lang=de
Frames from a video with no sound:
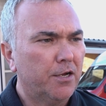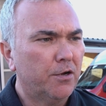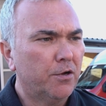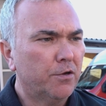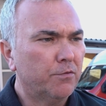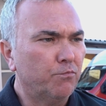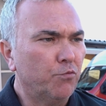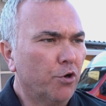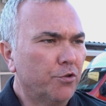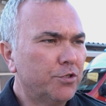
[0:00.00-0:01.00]

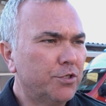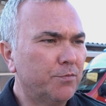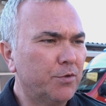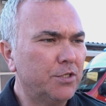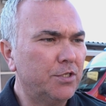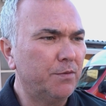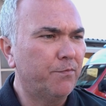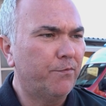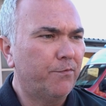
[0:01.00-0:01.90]
Äh, ja, das ist im Prinzip,